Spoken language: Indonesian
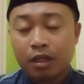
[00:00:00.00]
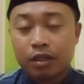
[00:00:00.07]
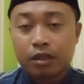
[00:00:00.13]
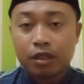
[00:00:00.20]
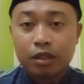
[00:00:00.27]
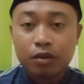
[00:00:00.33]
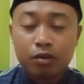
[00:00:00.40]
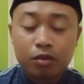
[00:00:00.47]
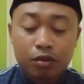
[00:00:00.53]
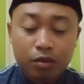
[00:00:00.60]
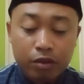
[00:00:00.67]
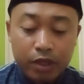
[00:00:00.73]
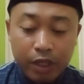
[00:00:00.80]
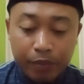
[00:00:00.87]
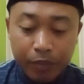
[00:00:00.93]
Jadi
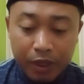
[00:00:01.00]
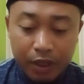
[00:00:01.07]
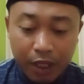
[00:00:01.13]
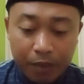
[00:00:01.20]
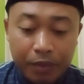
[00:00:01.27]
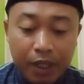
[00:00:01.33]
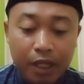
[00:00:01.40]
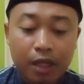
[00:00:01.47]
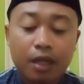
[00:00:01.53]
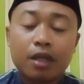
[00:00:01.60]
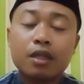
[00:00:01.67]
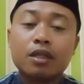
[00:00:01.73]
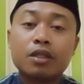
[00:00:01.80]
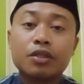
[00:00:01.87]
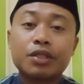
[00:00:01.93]
untuk yang pertama,
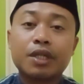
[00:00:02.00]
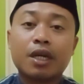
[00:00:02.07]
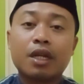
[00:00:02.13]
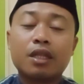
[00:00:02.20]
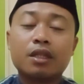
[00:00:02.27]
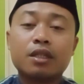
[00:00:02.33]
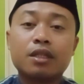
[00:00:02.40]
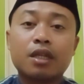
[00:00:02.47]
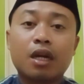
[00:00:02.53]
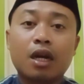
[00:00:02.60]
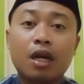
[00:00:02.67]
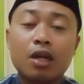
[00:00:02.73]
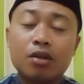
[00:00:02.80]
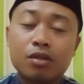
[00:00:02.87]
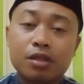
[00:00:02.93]
syarat yang
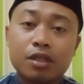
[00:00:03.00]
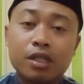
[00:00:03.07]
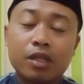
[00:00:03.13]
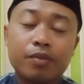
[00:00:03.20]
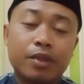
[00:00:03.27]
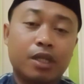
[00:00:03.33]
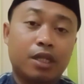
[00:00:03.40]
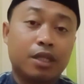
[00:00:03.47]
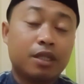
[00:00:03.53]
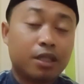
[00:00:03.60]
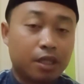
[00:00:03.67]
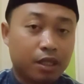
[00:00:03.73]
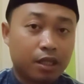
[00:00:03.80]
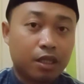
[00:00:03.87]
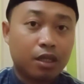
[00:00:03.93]
harus
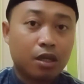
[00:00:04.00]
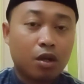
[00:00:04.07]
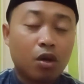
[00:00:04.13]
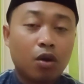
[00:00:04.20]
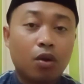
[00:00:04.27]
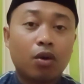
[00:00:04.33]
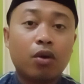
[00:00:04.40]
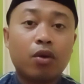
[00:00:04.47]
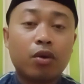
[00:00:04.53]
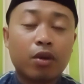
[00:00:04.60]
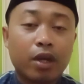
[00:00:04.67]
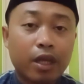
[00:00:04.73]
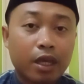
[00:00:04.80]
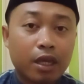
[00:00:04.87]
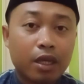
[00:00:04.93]
dimiliki
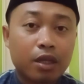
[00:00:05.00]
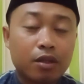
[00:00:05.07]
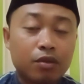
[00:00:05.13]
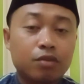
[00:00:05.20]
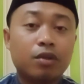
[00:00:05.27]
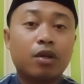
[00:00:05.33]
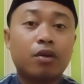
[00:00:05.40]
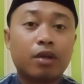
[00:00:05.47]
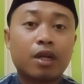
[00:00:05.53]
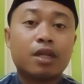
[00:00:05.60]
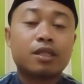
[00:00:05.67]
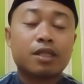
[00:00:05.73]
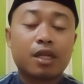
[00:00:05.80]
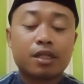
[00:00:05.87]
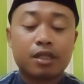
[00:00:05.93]
oleh dua orang
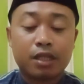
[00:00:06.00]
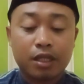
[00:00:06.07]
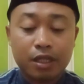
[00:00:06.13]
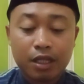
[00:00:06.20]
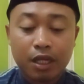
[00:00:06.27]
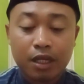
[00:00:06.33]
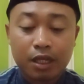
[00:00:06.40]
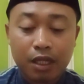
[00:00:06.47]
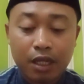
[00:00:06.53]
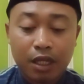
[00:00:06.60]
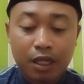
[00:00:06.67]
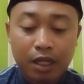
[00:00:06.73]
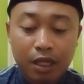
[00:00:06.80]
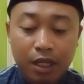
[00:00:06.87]
saksi ini adalah